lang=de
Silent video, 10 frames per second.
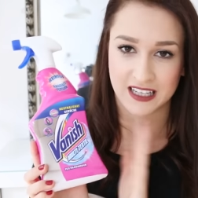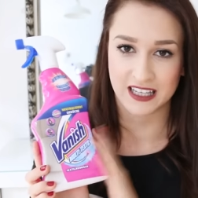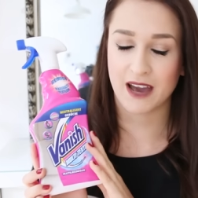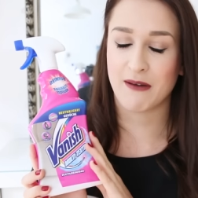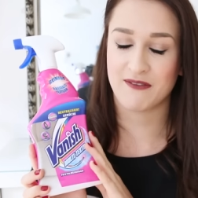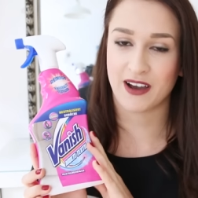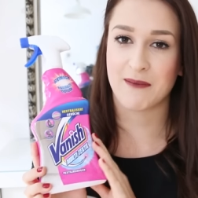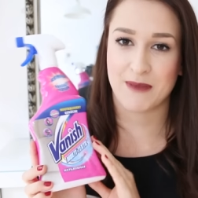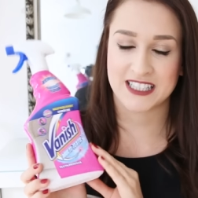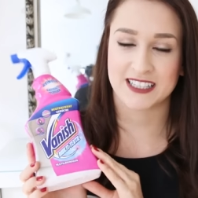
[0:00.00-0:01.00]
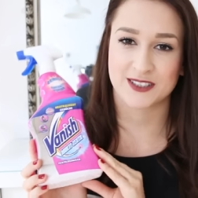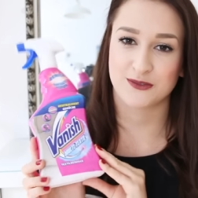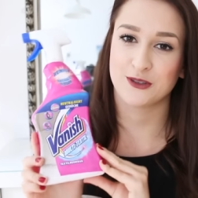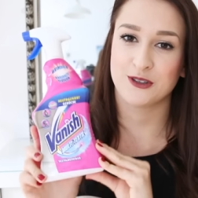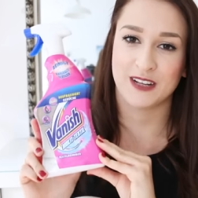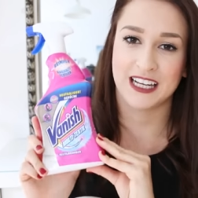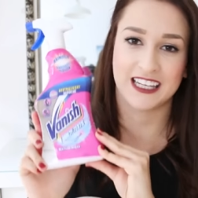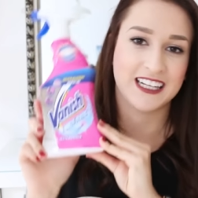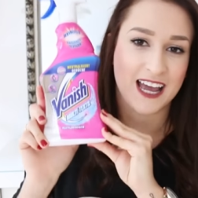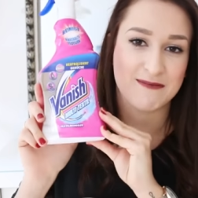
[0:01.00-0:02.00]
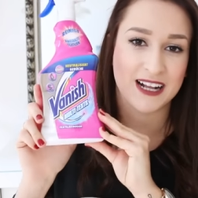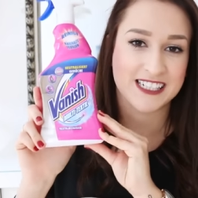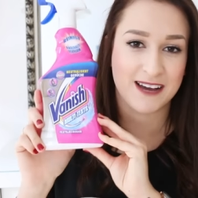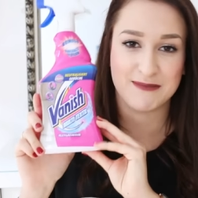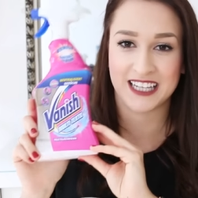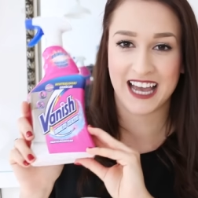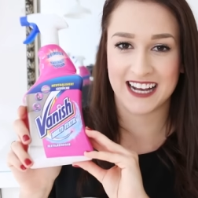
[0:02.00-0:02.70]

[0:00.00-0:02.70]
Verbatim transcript: ich habe einfach ein besseres Gefühl, wenn ich ihn einmal damit